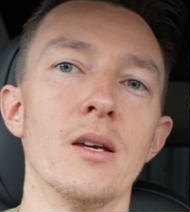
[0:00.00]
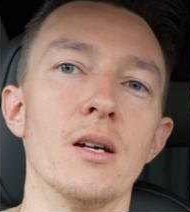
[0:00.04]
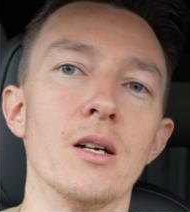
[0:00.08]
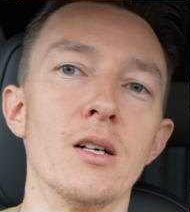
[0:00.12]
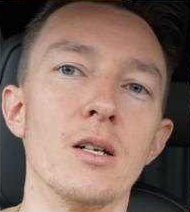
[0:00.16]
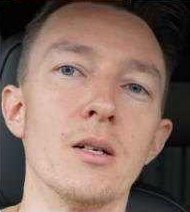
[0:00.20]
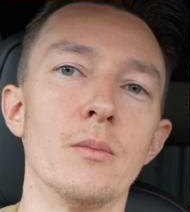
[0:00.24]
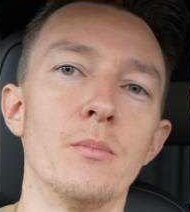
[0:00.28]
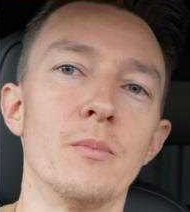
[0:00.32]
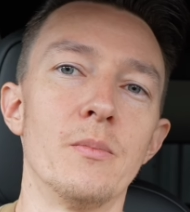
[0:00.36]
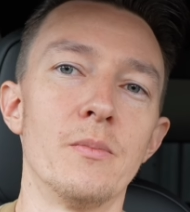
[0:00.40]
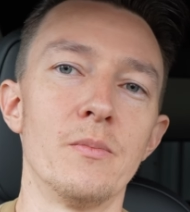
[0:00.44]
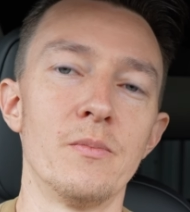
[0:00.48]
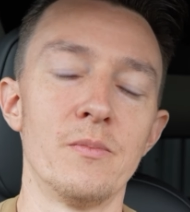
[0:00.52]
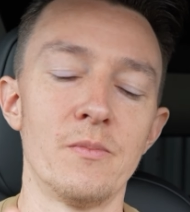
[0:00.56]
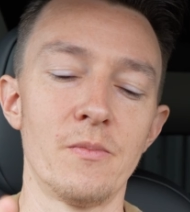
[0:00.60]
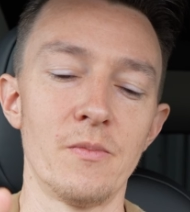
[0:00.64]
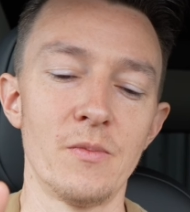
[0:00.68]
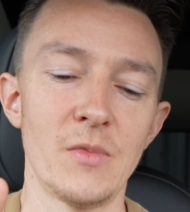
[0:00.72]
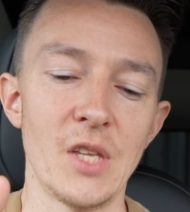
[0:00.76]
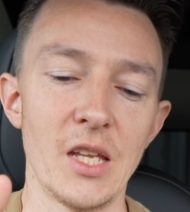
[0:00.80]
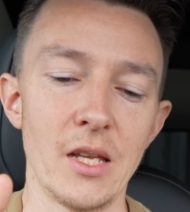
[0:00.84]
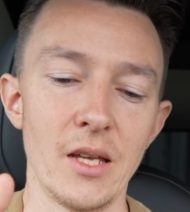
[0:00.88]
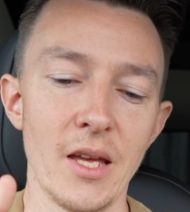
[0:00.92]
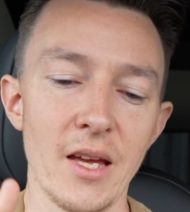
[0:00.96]

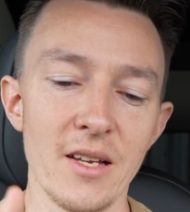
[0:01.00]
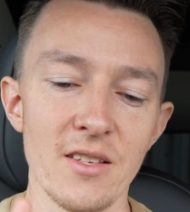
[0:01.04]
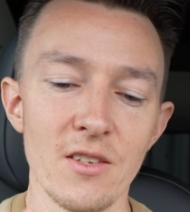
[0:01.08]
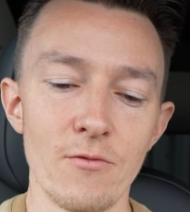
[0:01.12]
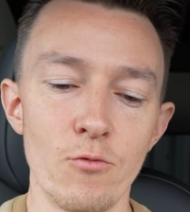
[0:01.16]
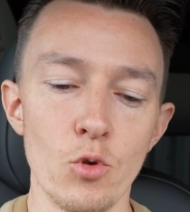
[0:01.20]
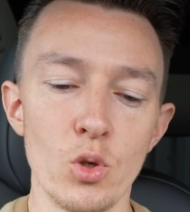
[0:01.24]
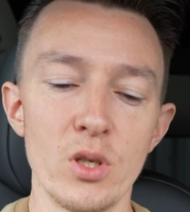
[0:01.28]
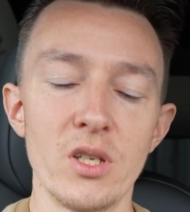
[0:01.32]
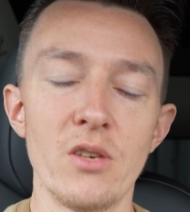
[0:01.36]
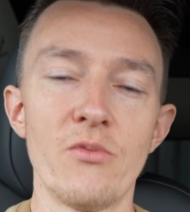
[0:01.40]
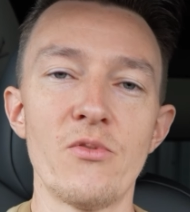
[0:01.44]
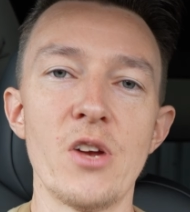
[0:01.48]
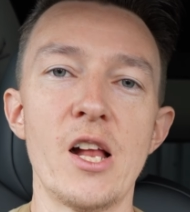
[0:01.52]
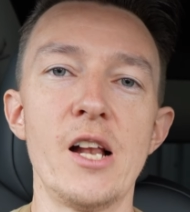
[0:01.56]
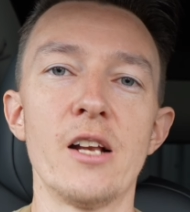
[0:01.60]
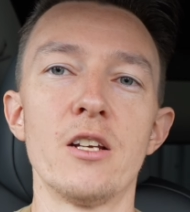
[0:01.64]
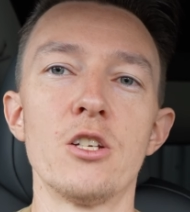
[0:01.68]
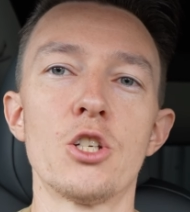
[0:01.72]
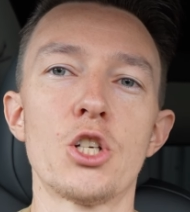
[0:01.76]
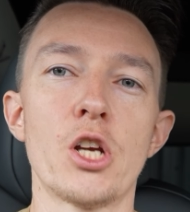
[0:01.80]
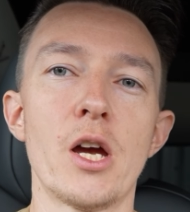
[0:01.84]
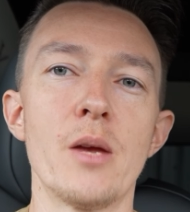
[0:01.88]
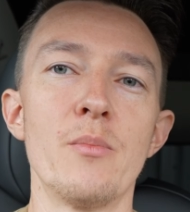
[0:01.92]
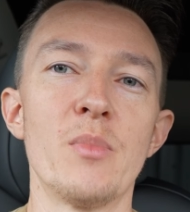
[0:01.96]
Ähm, erst wurden die
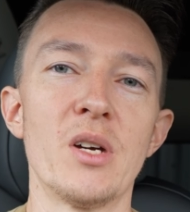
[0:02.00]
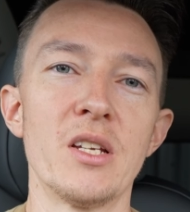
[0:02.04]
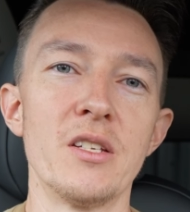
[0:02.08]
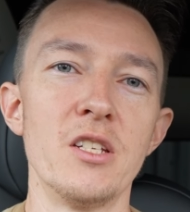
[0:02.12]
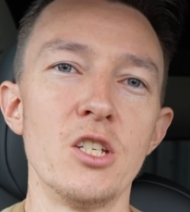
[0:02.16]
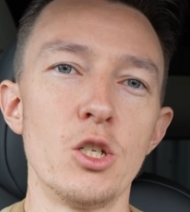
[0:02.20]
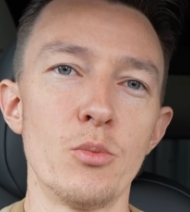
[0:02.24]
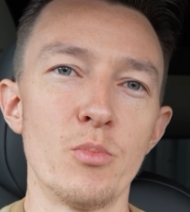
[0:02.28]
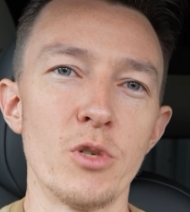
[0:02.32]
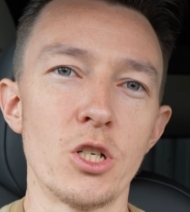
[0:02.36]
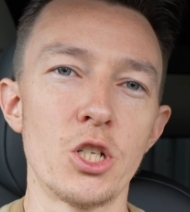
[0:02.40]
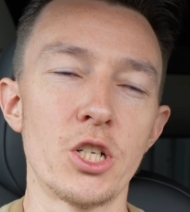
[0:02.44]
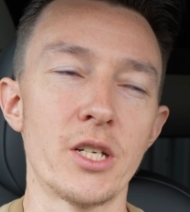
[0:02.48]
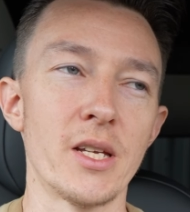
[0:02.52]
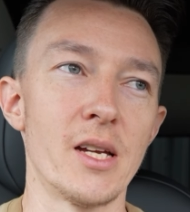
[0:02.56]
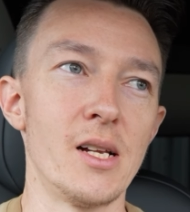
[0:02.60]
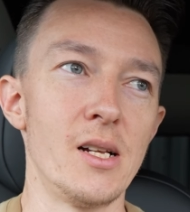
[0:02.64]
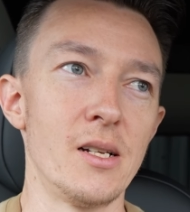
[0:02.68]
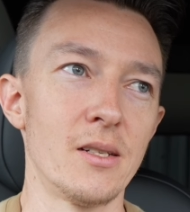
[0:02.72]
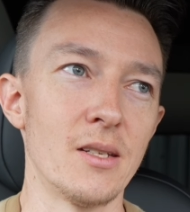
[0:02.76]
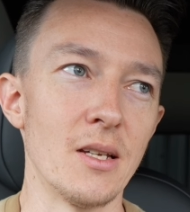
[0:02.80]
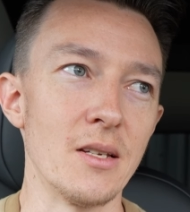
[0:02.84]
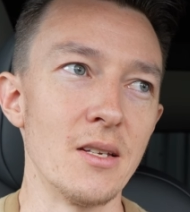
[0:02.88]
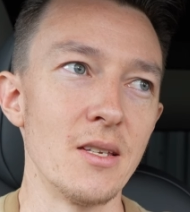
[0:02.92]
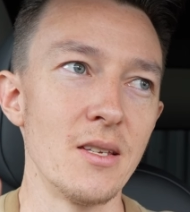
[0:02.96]
Felgen scheinbar nicht
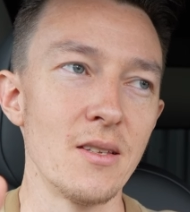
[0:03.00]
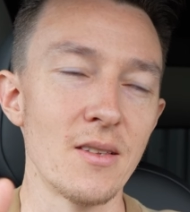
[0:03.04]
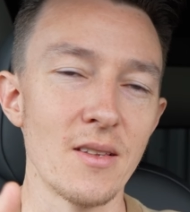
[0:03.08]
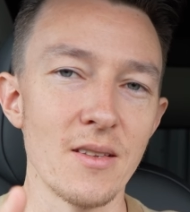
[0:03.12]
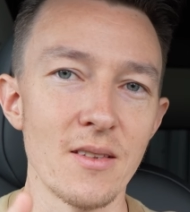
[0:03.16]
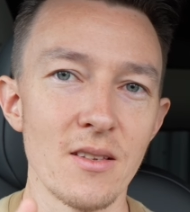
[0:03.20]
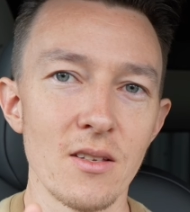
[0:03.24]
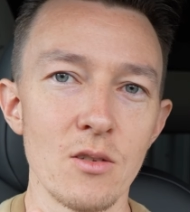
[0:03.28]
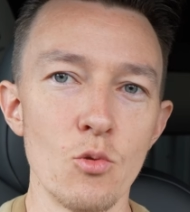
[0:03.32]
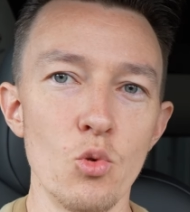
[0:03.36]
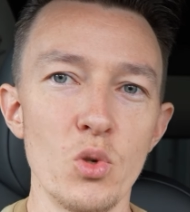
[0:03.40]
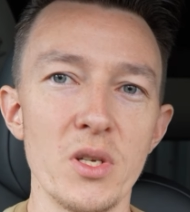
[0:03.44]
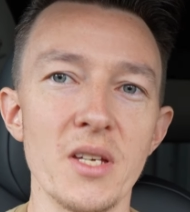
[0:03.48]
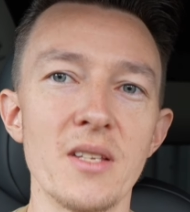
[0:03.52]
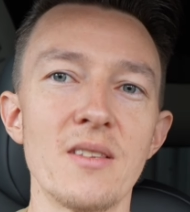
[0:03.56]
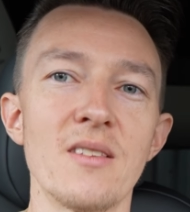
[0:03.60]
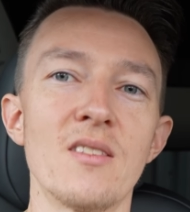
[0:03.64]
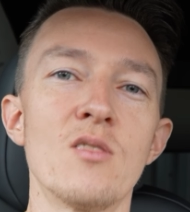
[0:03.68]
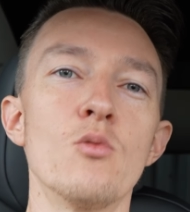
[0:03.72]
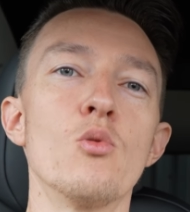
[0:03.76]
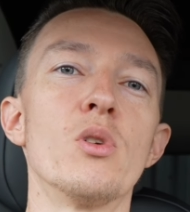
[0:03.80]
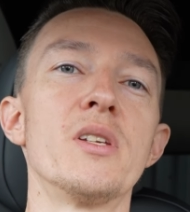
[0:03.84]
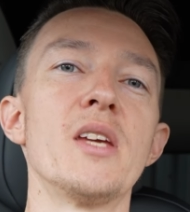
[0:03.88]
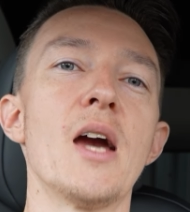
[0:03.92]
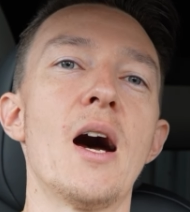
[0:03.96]
bestellt, dann hieß es, gut, jetzt
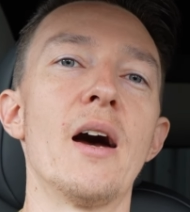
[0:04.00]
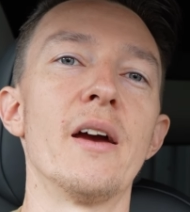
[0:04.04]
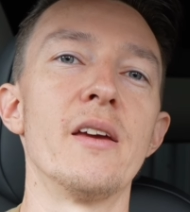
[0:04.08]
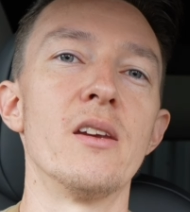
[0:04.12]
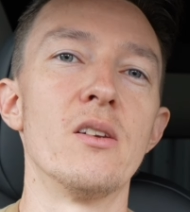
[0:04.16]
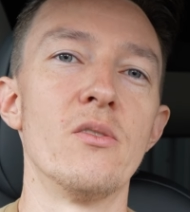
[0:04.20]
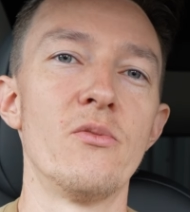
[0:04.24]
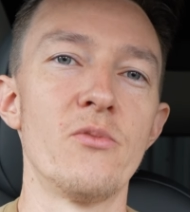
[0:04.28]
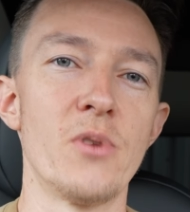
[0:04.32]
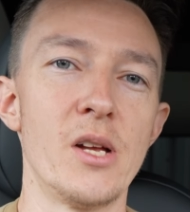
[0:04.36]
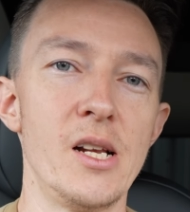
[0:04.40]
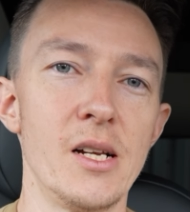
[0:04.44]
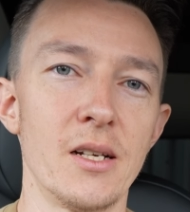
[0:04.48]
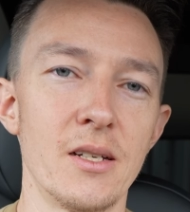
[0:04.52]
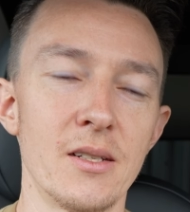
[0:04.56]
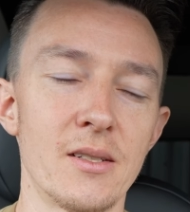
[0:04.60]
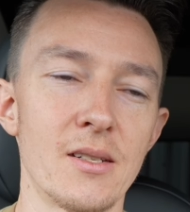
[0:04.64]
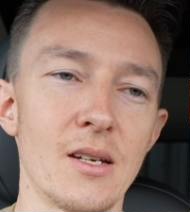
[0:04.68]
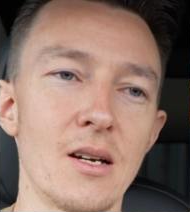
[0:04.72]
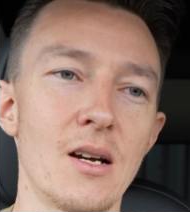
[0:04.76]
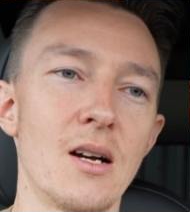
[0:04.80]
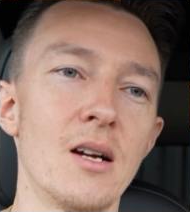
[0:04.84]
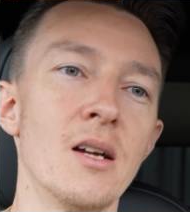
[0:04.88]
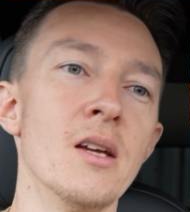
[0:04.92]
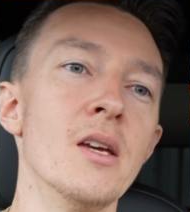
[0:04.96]
ist nur die eine Felge
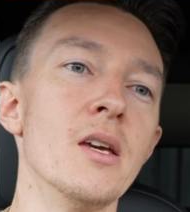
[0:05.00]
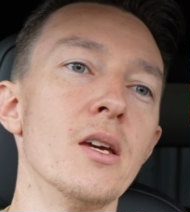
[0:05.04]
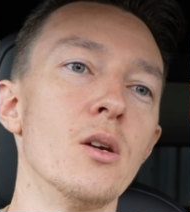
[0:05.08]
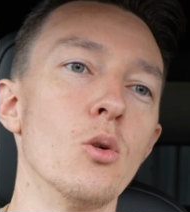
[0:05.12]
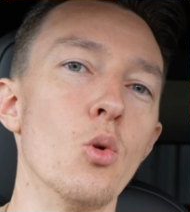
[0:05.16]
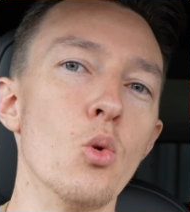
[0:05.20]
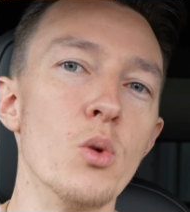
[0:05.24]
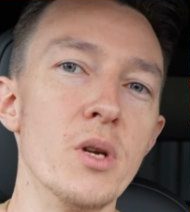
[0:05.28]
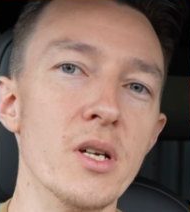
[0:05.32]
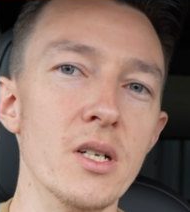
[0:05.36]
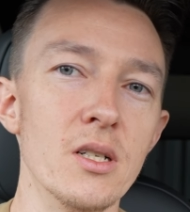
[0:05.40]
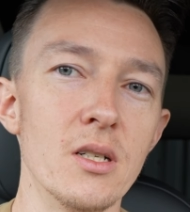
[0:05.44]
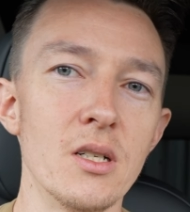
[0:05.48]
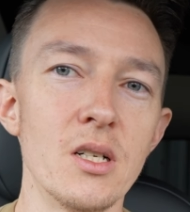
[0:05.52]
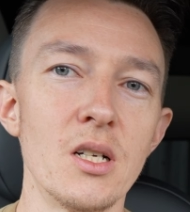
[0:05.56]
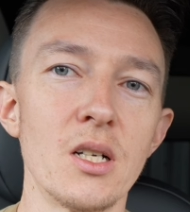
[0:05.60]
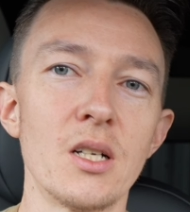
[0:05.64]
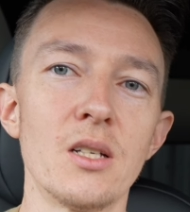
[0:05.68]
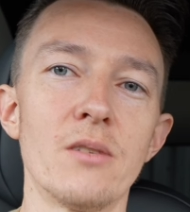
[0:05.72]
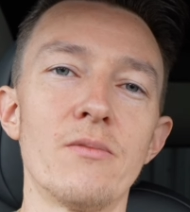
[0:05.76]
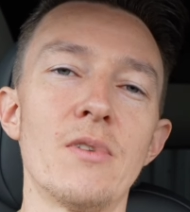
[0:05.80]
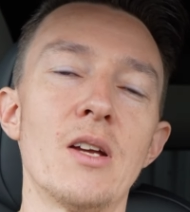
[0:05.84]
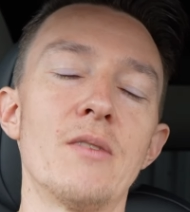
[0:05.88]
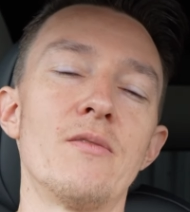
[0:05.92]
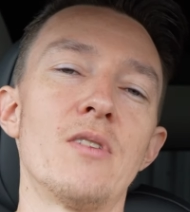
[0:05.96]
da und
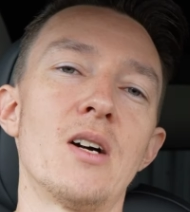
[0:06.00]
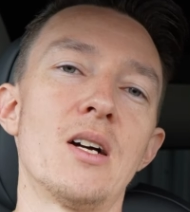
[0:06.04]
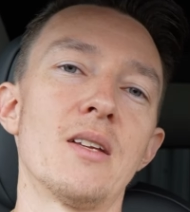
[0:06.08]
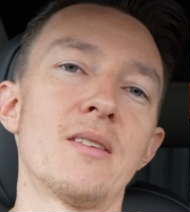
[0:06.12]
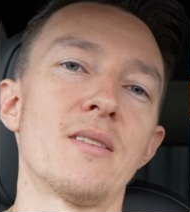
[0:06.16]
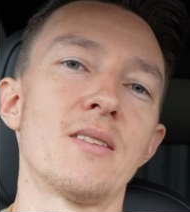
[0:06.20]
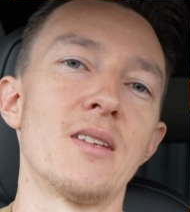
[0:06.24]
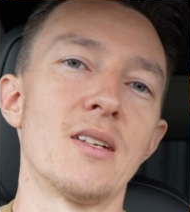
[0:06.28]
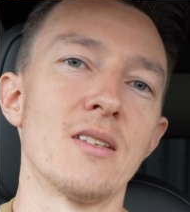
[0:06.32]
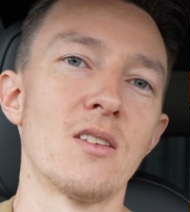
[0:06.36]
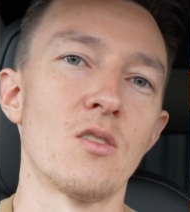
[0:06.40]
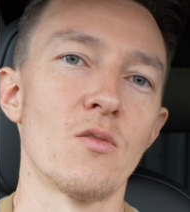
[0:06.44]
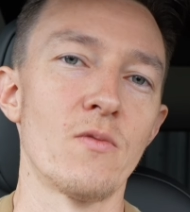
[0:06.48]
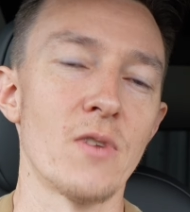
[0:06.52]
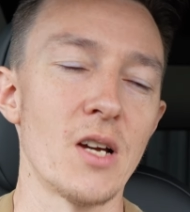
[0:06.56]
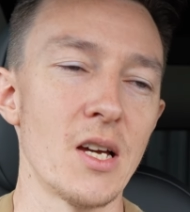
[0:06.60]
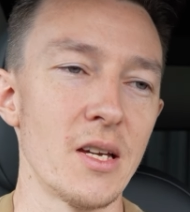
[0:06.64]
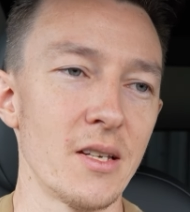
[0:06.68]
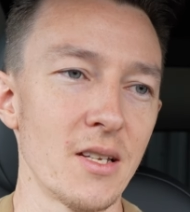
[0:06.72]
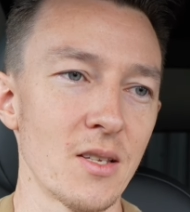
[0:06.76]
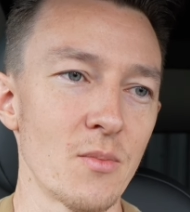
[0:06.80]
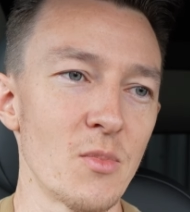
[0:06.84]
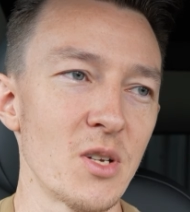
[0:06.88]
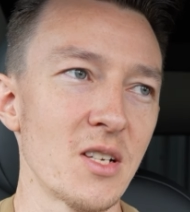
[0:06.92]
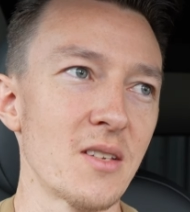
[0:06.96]
irgendwann war es dann so
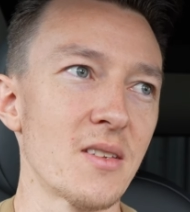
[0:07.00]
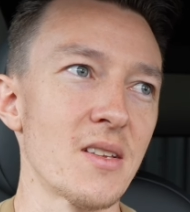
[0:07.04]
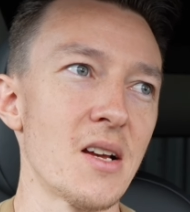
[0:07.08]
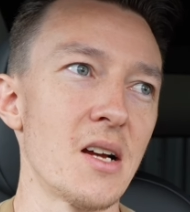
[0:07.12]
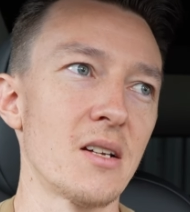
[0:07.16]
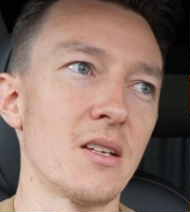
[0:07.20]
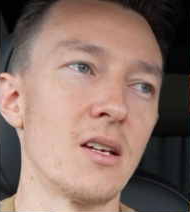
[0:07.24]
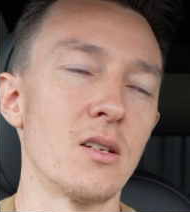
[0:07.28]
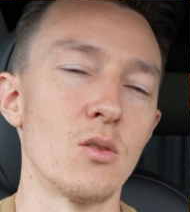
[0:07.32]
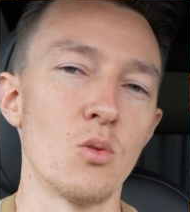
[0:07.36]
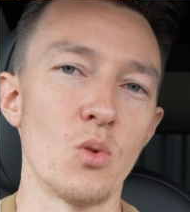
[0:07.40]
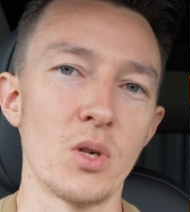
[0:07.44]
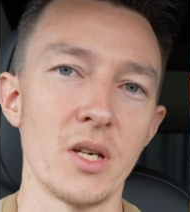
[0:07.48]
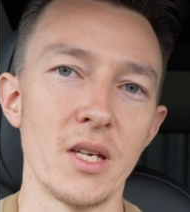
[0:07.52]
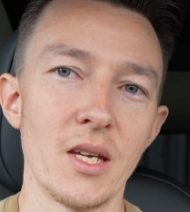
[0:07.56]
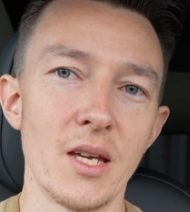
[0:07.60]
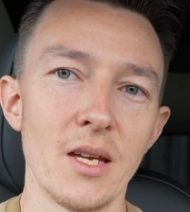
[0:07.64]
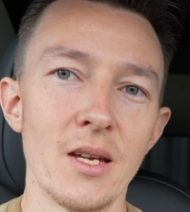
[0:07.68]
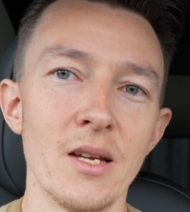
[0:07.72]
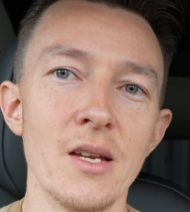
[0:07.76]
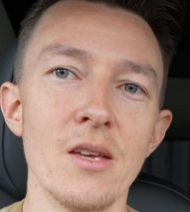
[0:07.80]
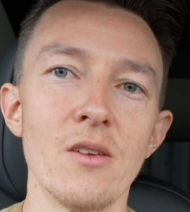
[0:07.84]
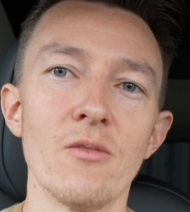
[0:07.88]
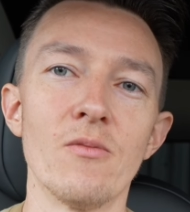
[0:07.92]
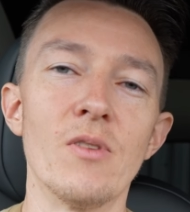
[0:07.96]
weit, dass man gesagt hat,
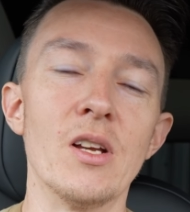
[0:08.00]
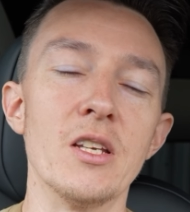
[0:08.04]
okay,